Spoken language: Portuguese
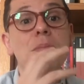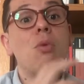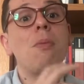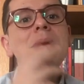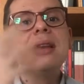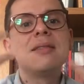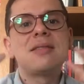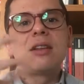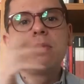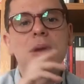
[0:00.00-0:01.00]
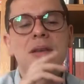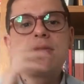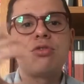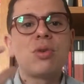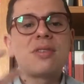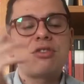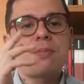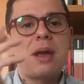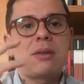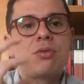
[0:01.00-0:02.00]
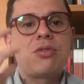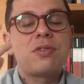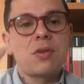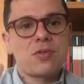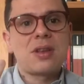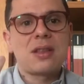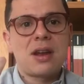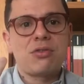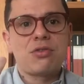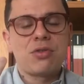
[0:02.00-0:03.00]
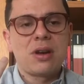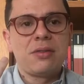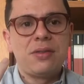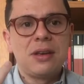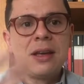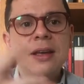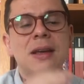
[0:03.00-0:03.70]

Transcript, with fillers: mobilizado por esses dois aspectos que são centrais da geografia,